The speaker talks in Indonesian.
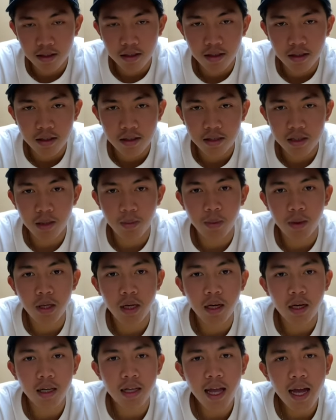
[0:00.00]

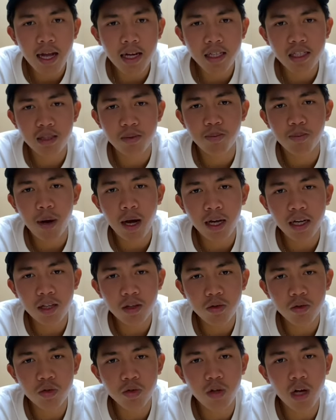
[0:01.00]
Sebenarnya di Jepang
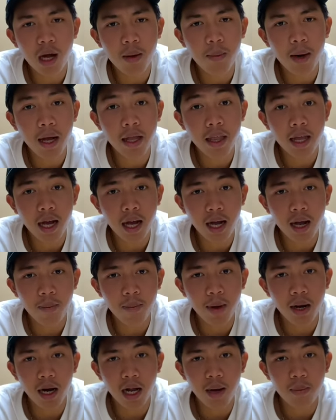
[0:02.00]
itu juga banyak
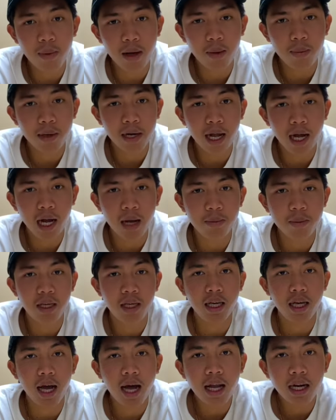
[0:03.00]
kapal-kapal penangkap
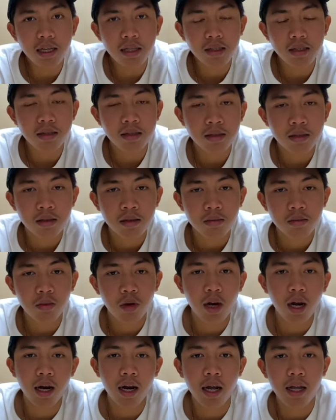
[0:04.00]
ikan
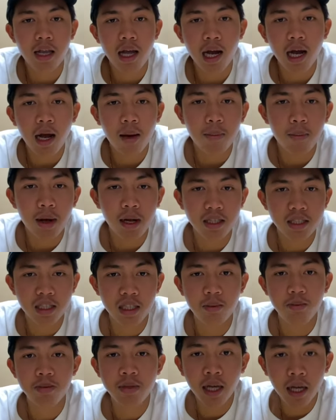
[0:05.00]
bukan hanya kapal
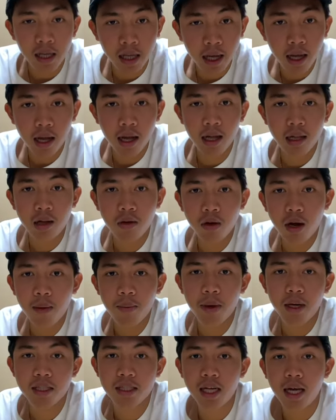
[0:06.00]
skipjack ya atau
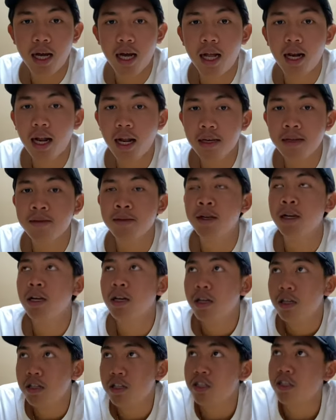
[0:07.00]
kapal cakalan
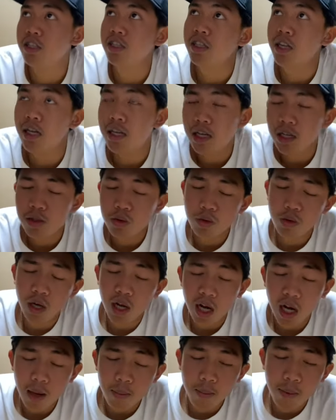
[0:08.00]
Di sini ada juga
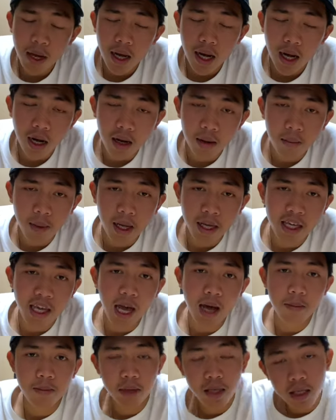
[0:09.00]
kapal
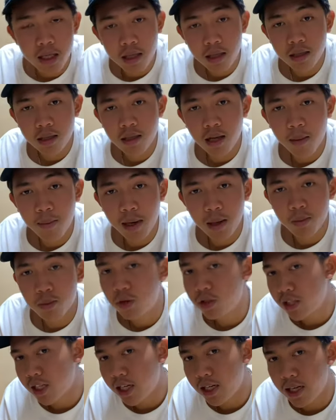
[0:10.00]
makiami, kapal
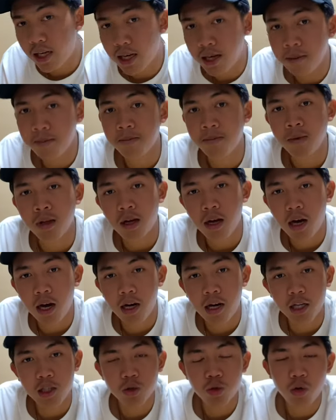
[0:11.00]
pursen ya.
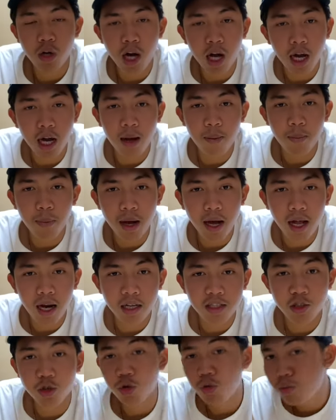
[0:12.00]
Ada juga kapal
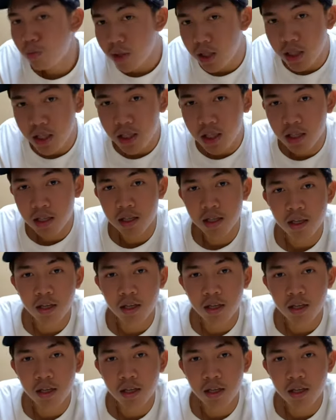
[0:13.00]
cumi.